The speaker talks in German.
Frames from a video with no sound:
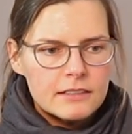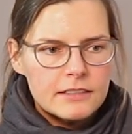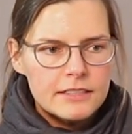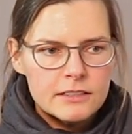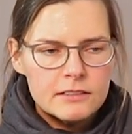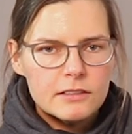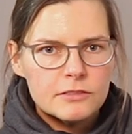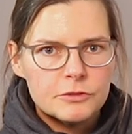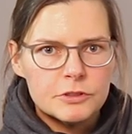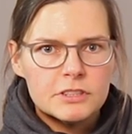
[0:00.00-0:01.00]
Hier
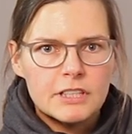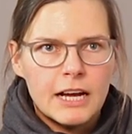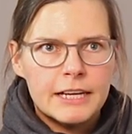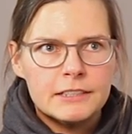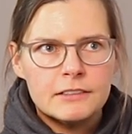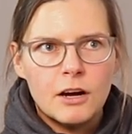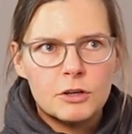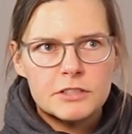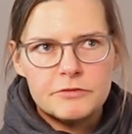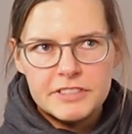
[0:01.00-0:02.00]
wird ein
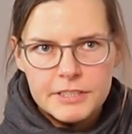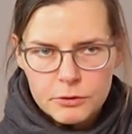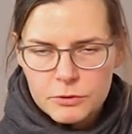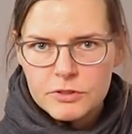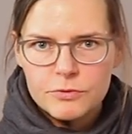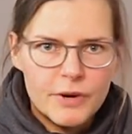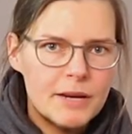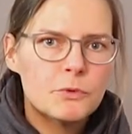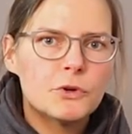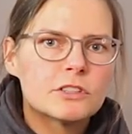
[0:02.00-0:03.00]

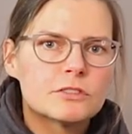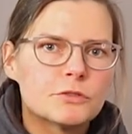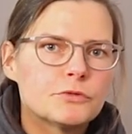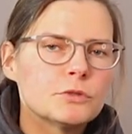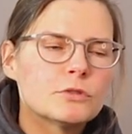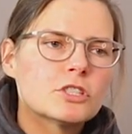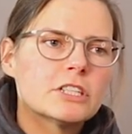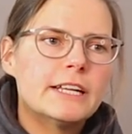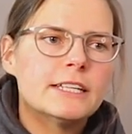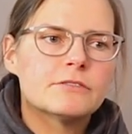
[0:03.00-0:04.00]
Authentifizierungsframework zur Verfügung
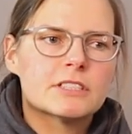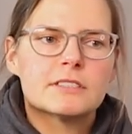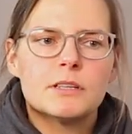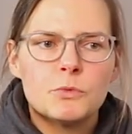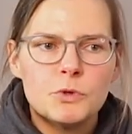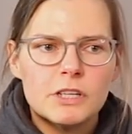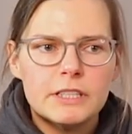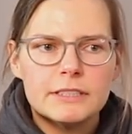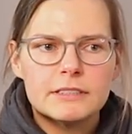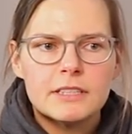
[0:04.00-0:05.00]
gestellt, was es
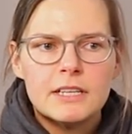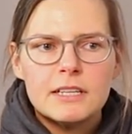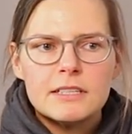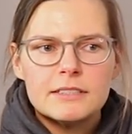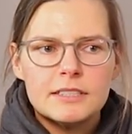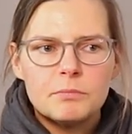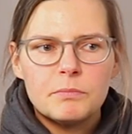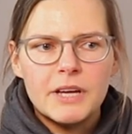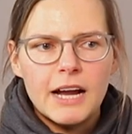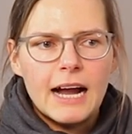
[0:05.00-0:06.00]
ermöglicht, sich
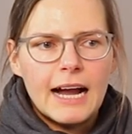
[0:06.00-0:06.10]
per